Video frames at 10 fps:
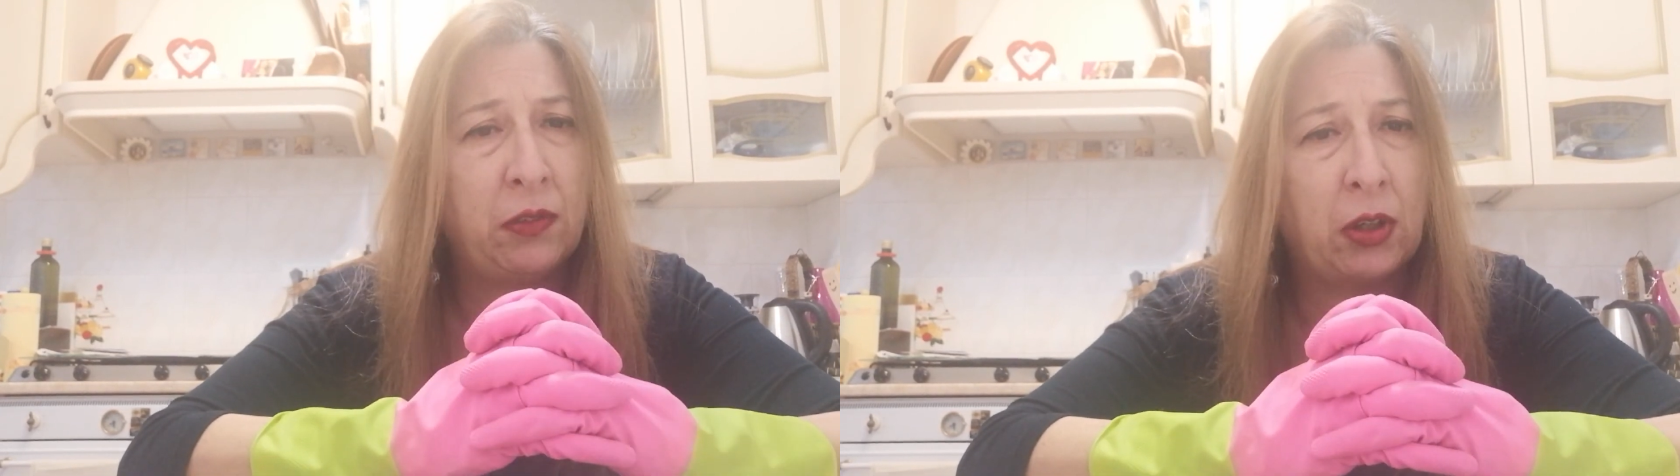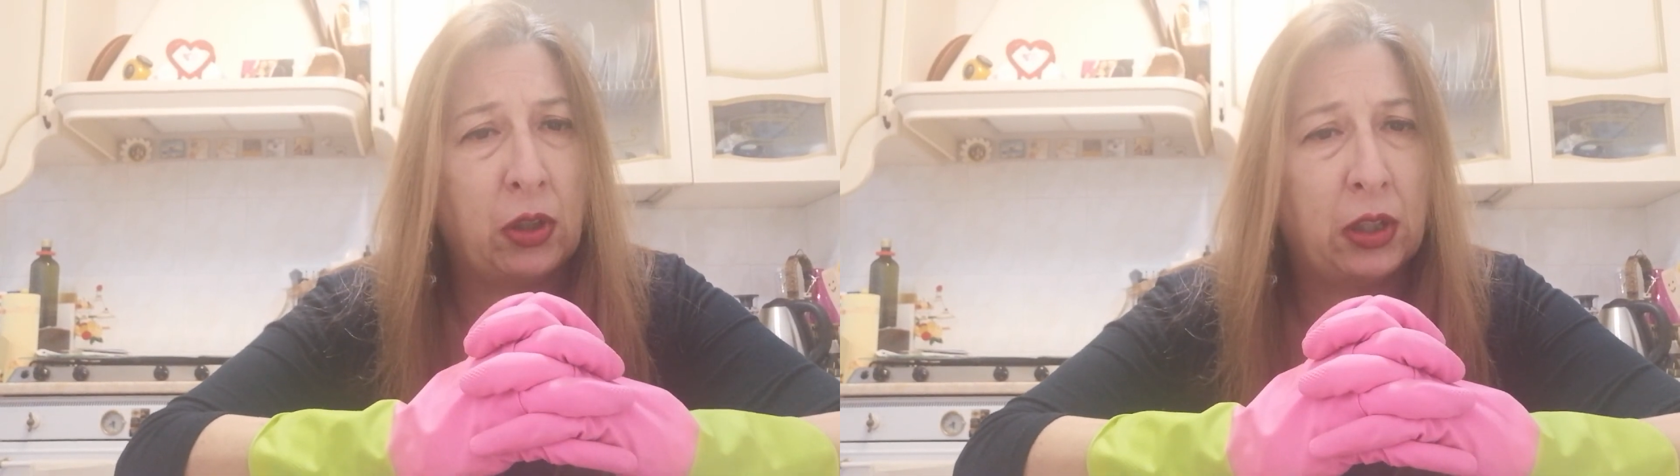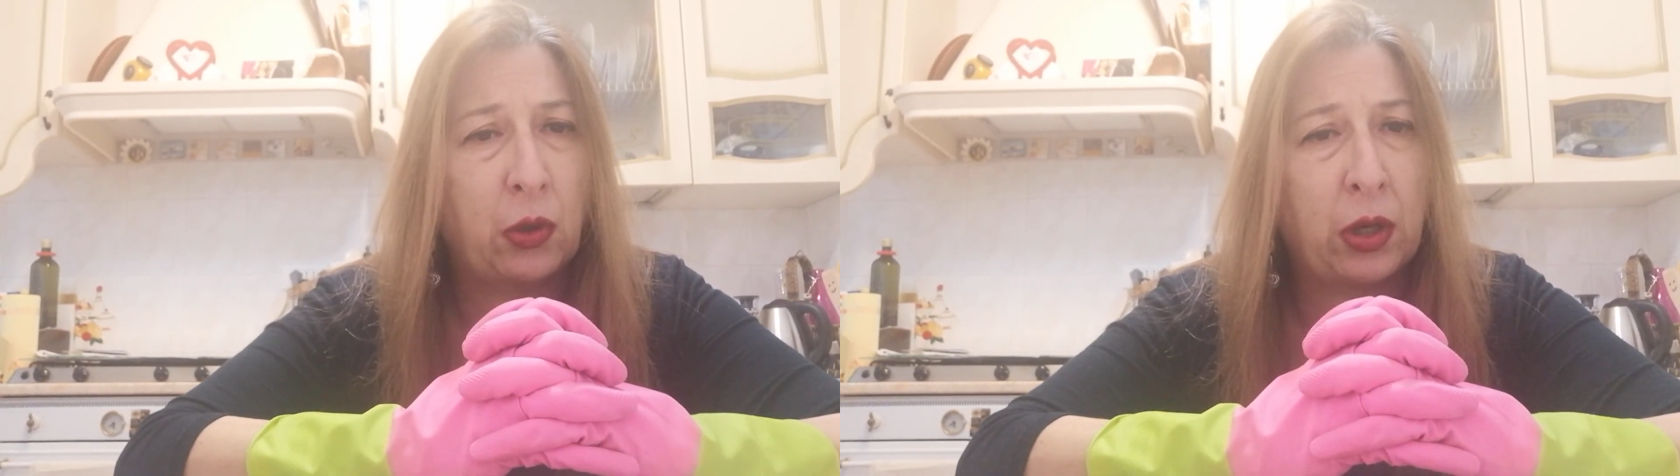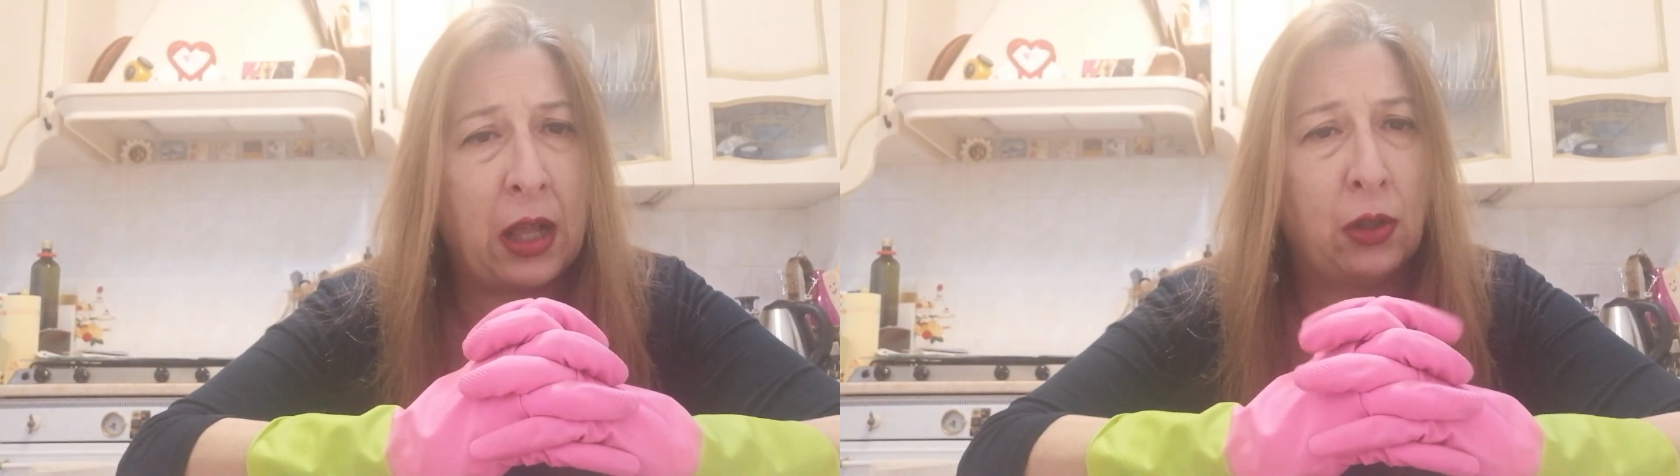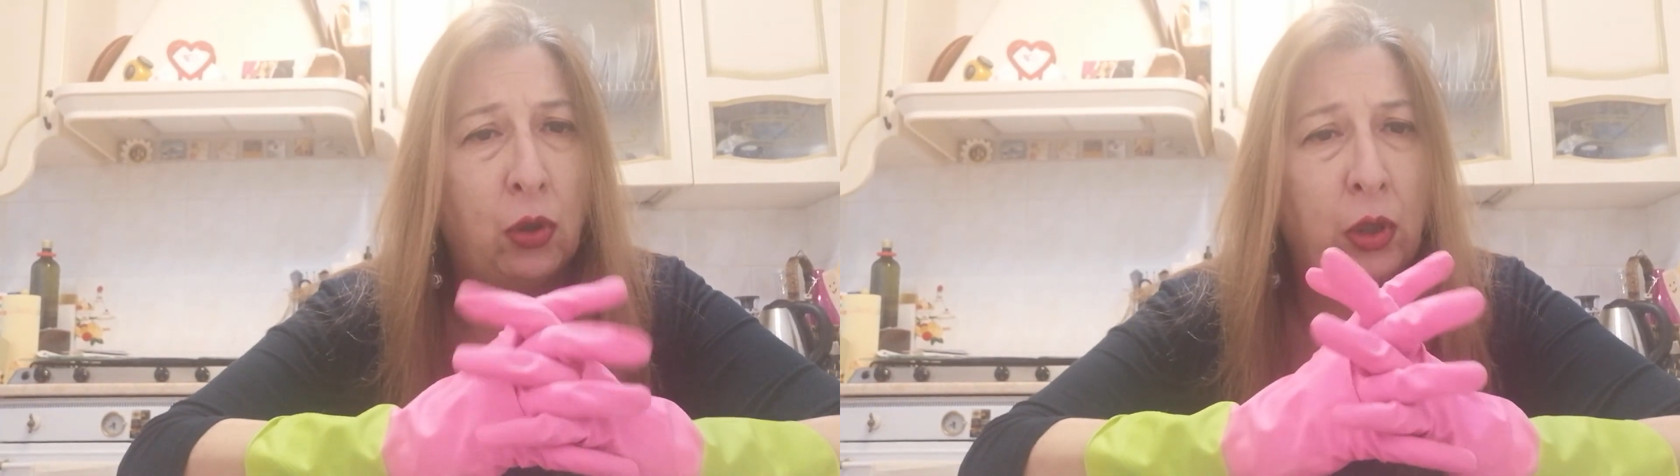Veronica
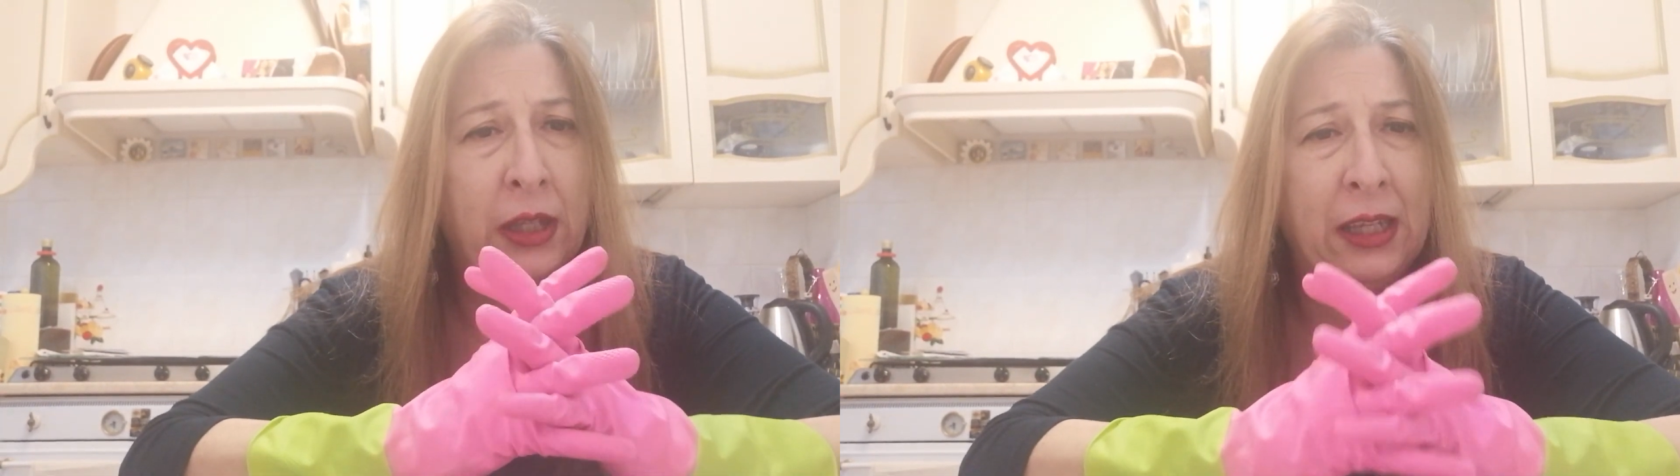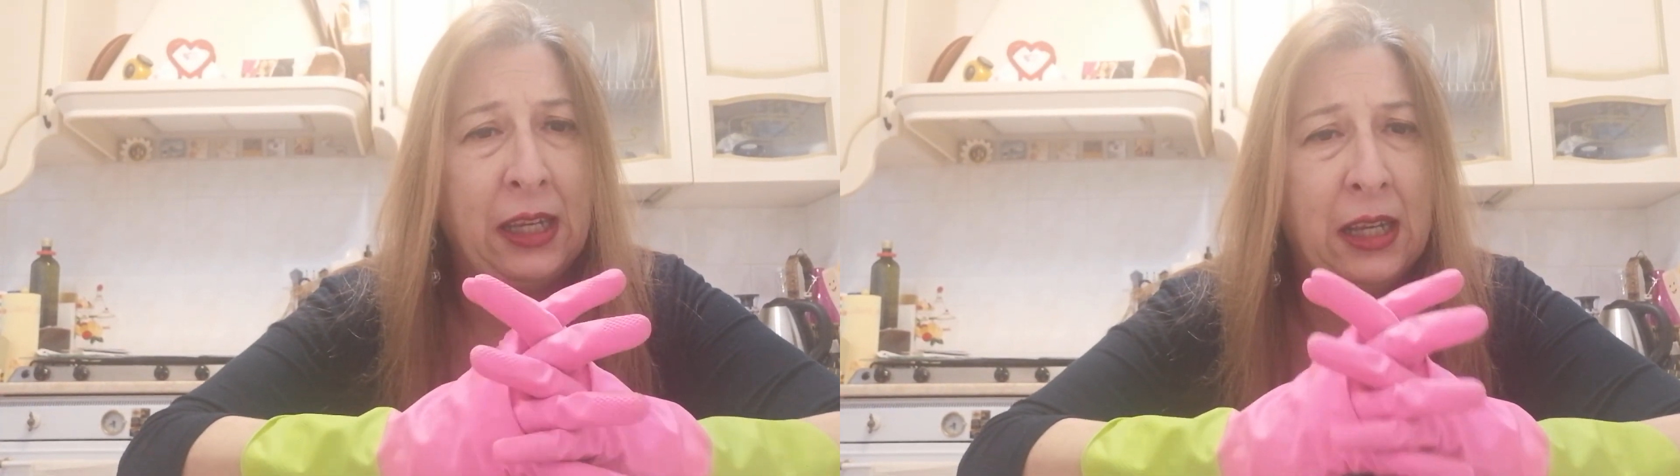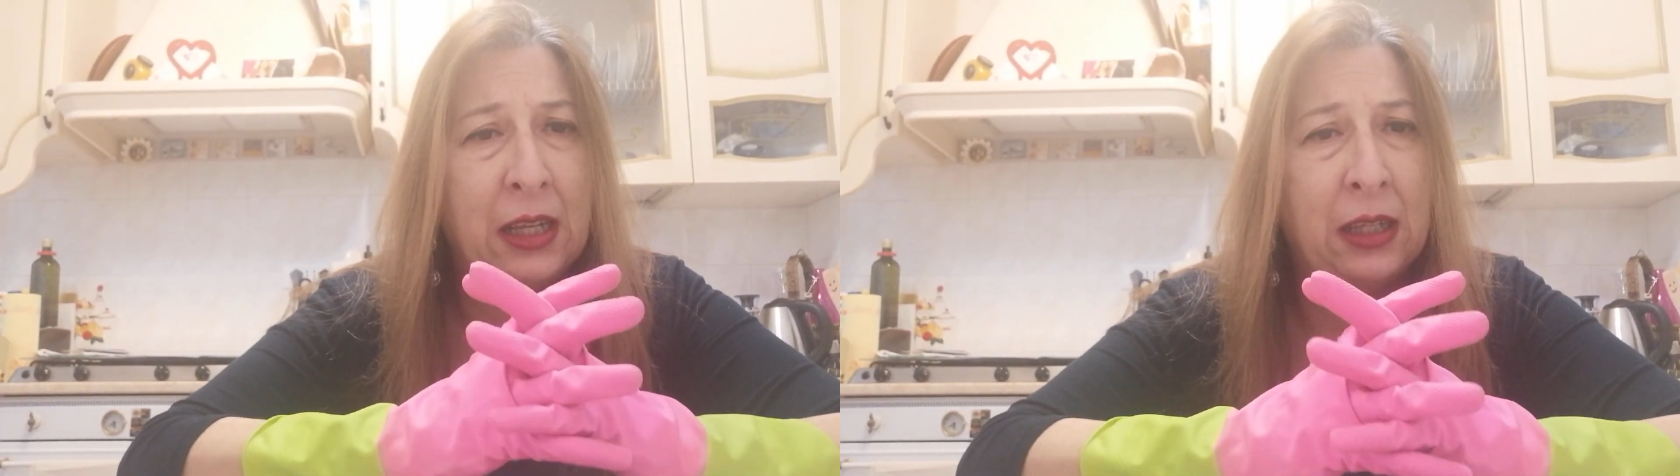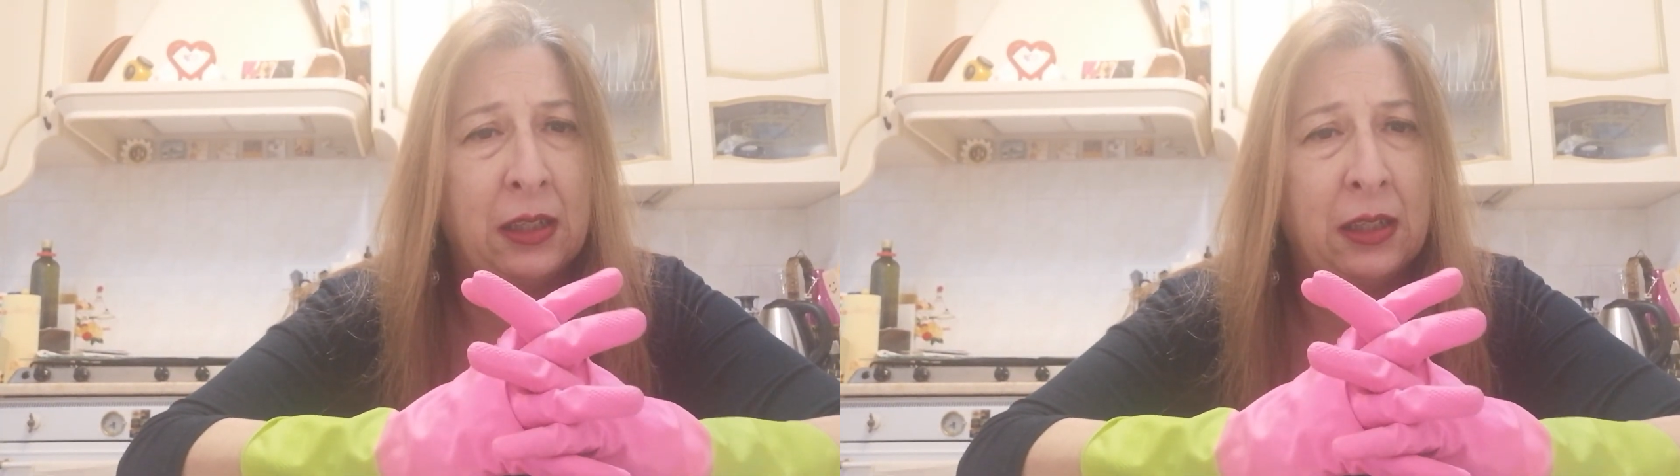Orlando, il